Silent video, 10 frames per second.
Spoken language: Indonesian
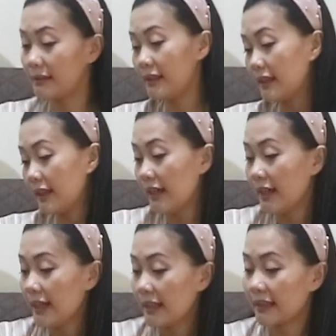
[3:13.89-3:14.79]
Jadi
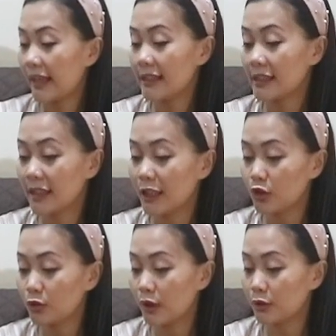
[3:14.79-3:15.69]
tensi
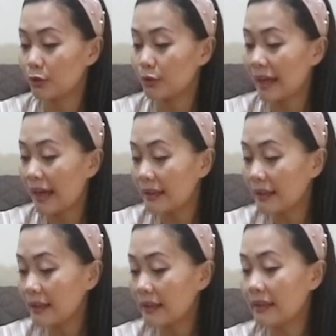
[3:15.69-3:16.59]
suka turun
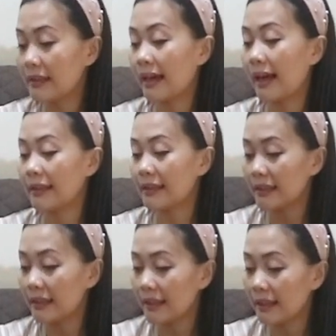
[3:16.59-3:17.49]
naik di
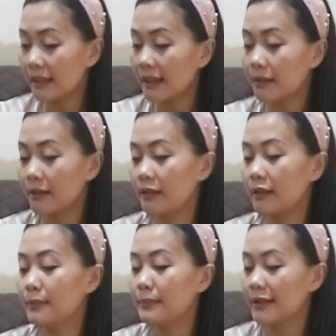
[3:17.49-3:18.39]
kaki,
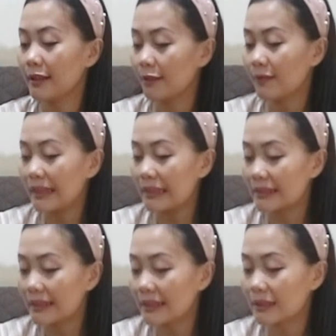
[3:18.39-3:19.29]
uh, banyak
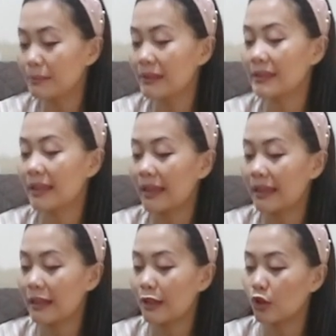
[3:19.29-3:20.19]
varises, bisa
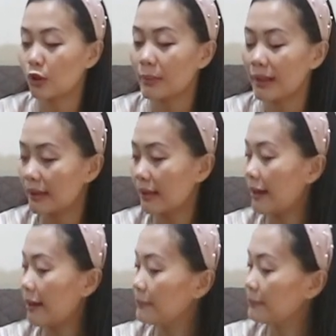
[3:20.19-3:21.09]
lahiran normal
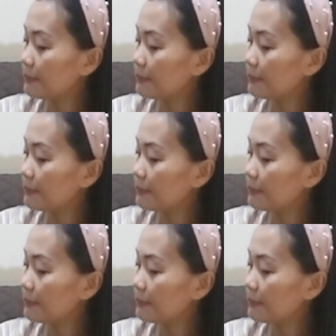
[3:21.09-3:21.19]
enggak?